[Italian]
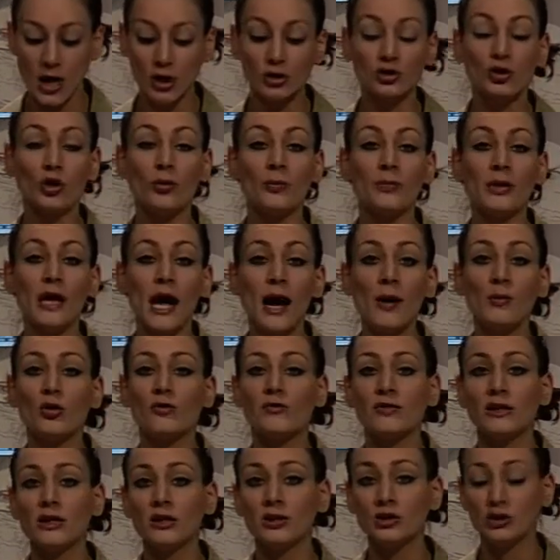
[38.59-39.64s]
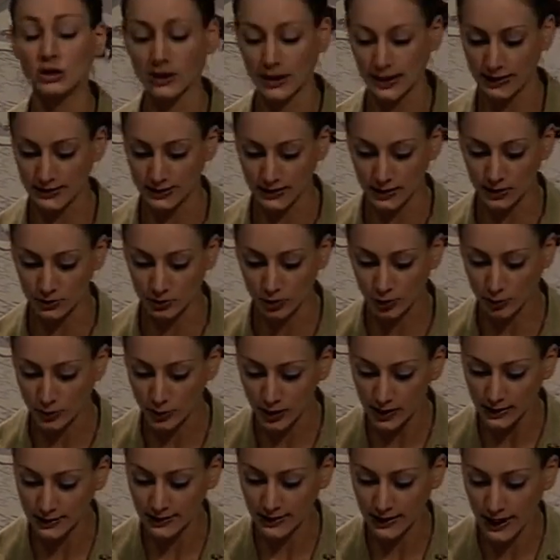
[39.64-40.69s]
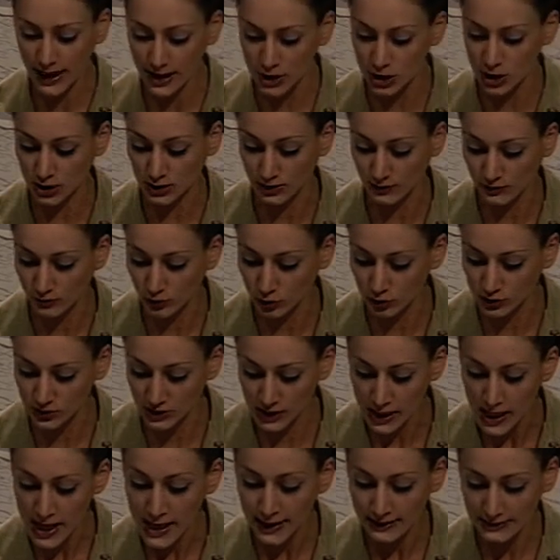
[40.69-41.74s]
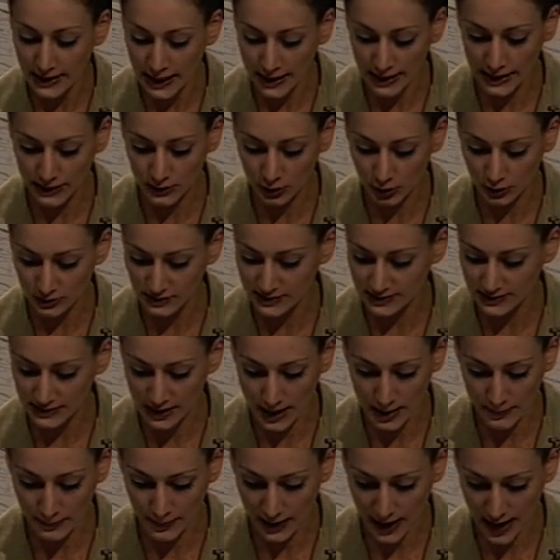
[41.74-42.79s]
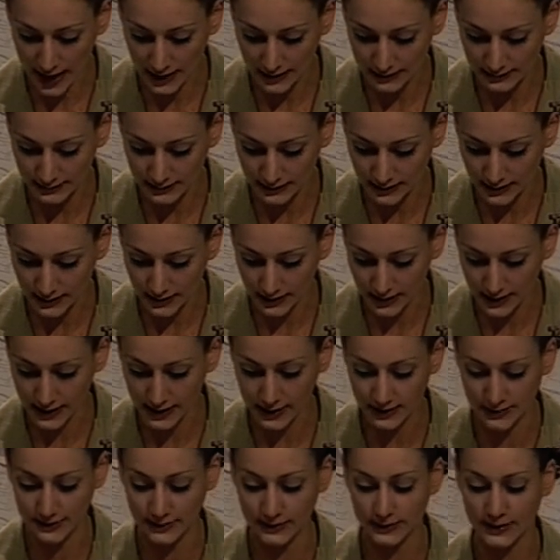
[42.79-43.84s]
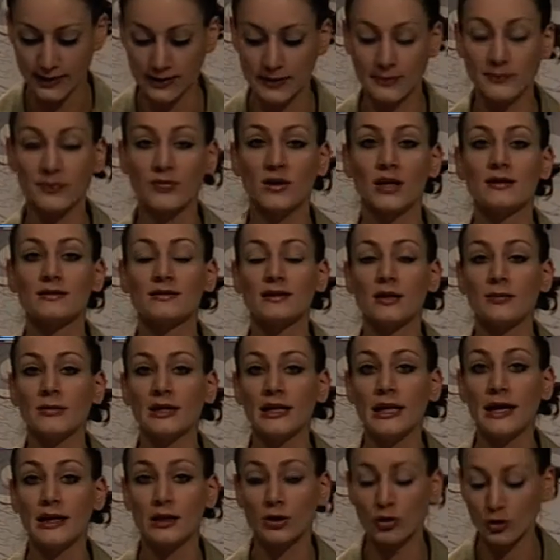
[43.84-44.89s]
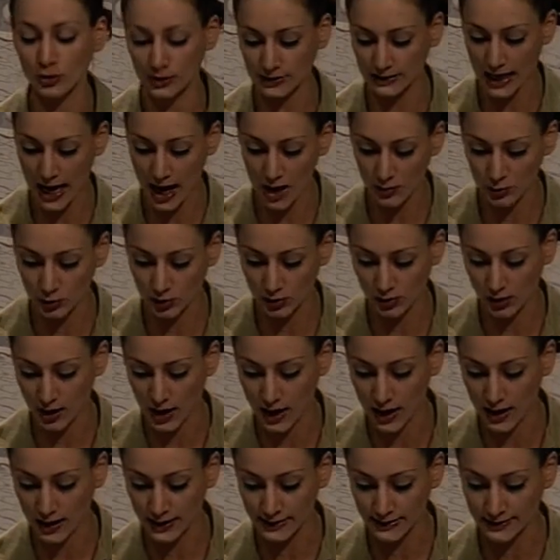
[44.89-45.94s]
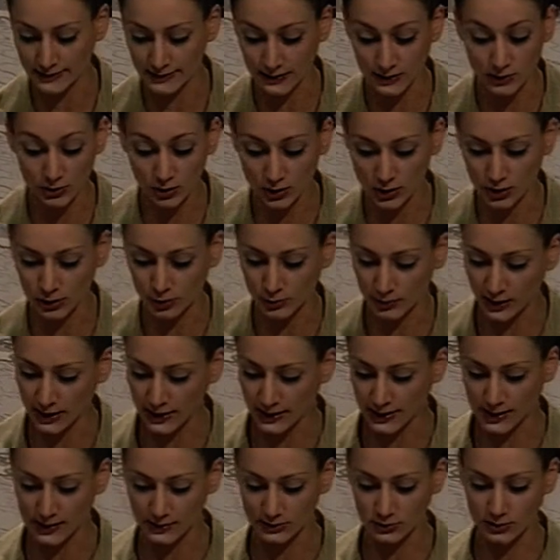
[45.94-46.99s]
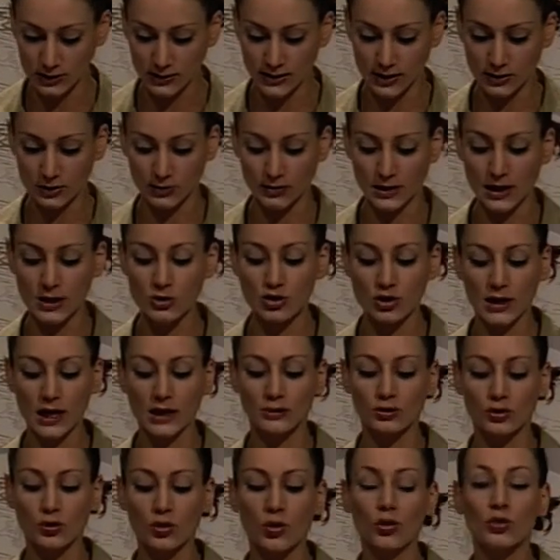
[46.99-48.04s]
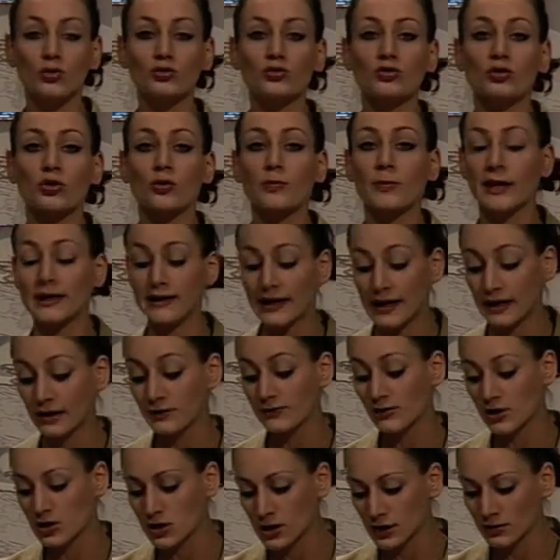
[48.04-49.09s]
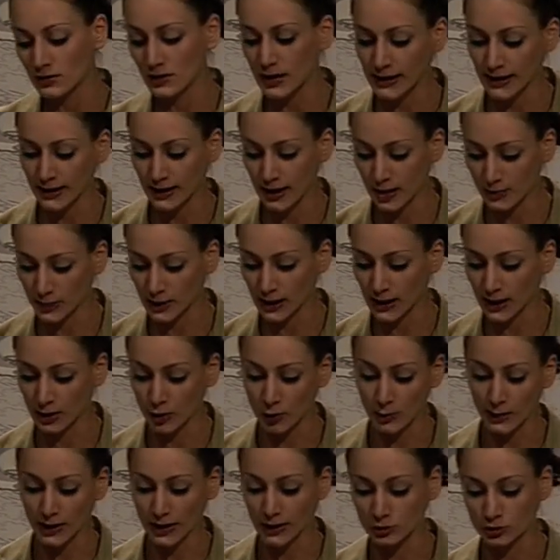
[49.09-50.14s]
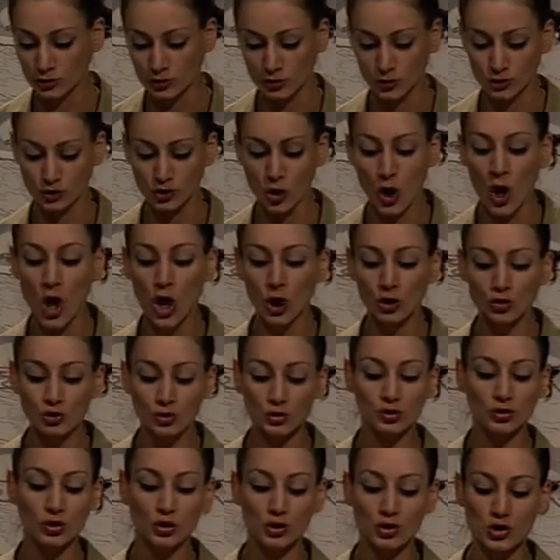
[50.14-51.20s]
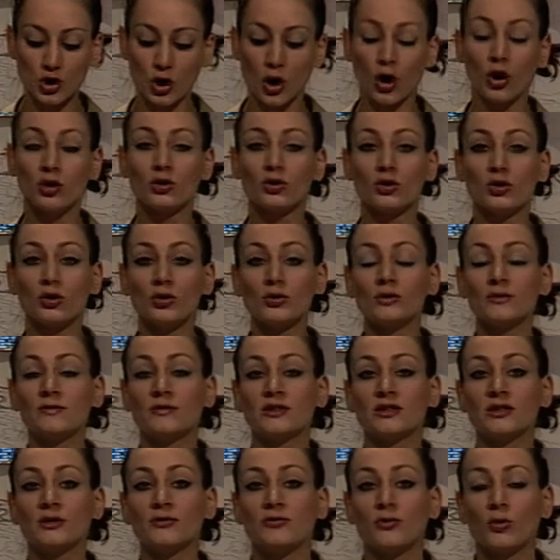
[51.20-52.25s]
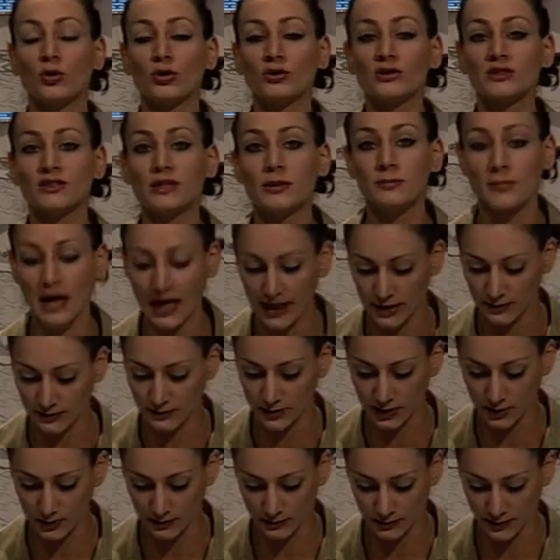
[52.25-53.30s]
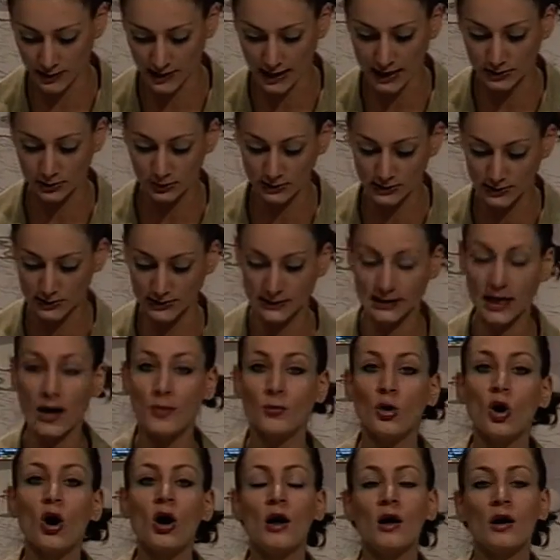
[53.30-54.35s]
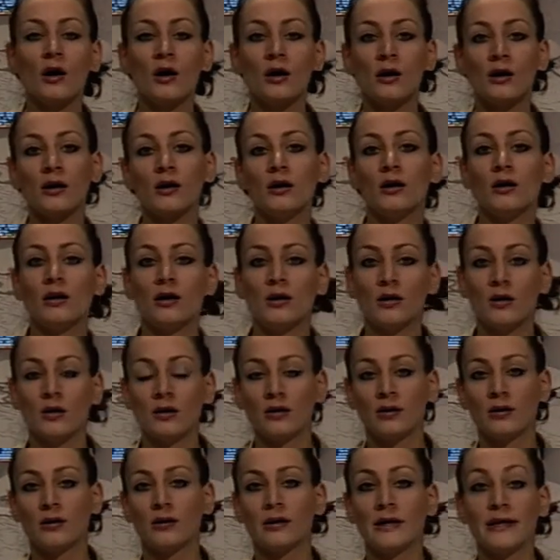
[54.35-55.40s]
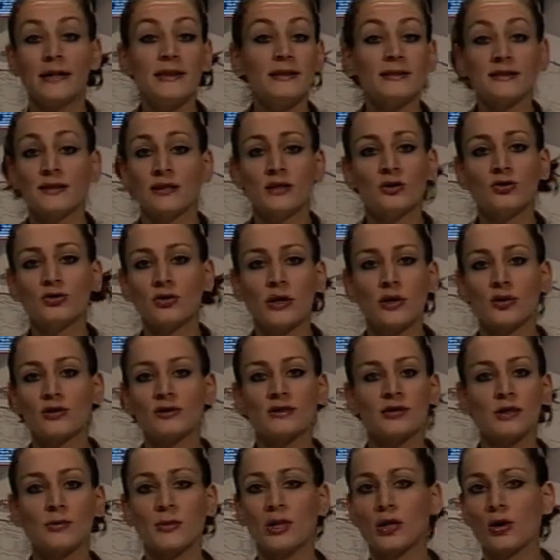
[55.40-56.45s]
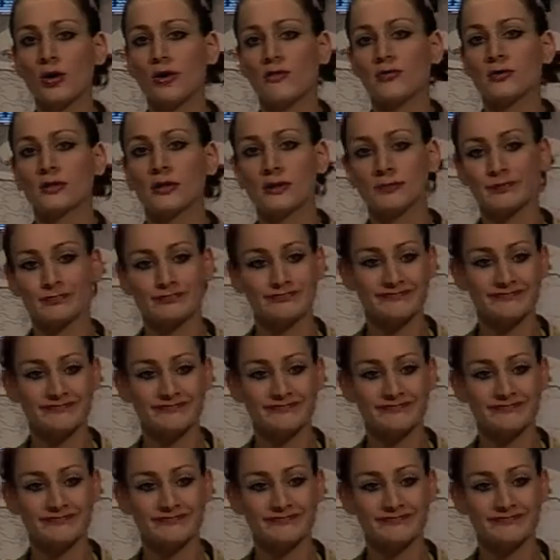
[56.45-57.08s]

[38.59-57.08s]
Dobbiamo vincere, ha detto, per tirarci i tifosi dalla nostra parte. Che eh, Stamila, ricordiamo, ha anche detto che domenica la squadra non ha giocato contro Pagliari facendo anche capire come l'anno scorso tutto ciò non si fosse mai verificato. Sentiamo eh, egli stesso ai nostri microfoni.